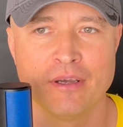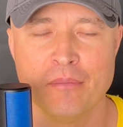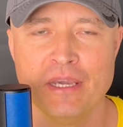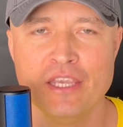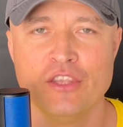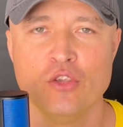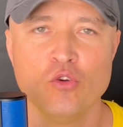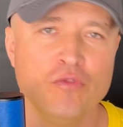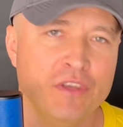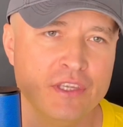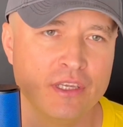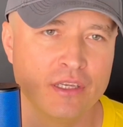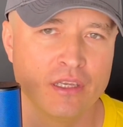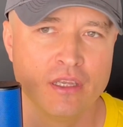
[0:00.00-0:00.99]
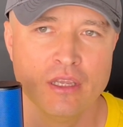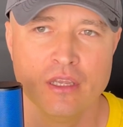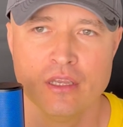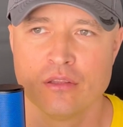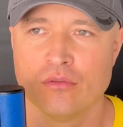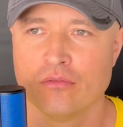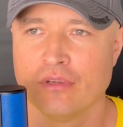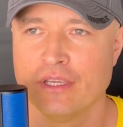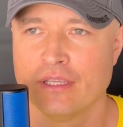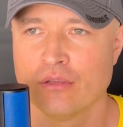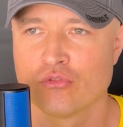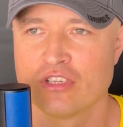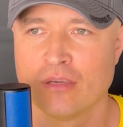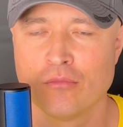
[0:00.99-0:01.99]
мы не увидели. Но
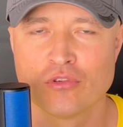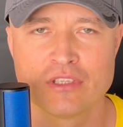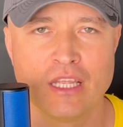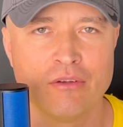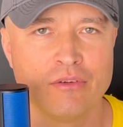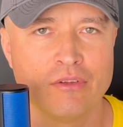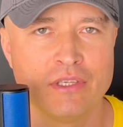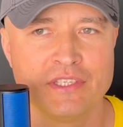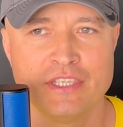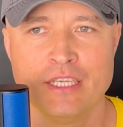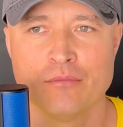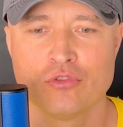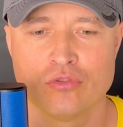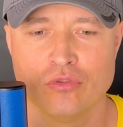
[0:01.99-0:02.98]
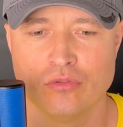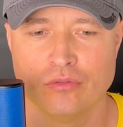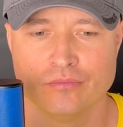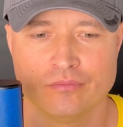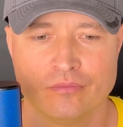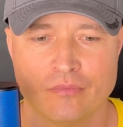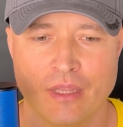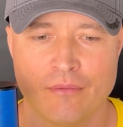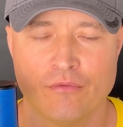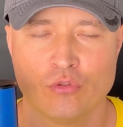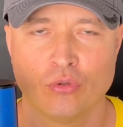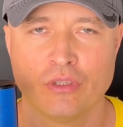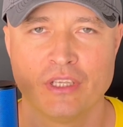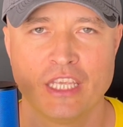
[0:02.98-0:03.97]
это уже обуславливалось тем, что там
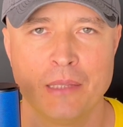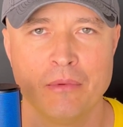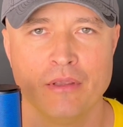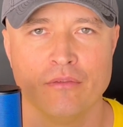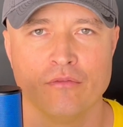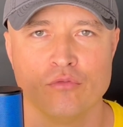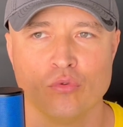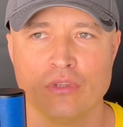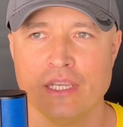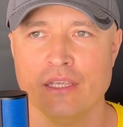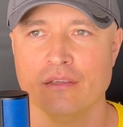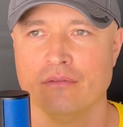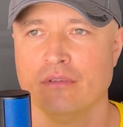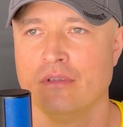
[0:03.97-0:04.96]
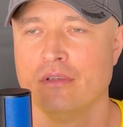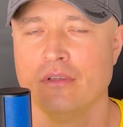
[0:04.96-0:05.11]
в Тоттенхэме внутри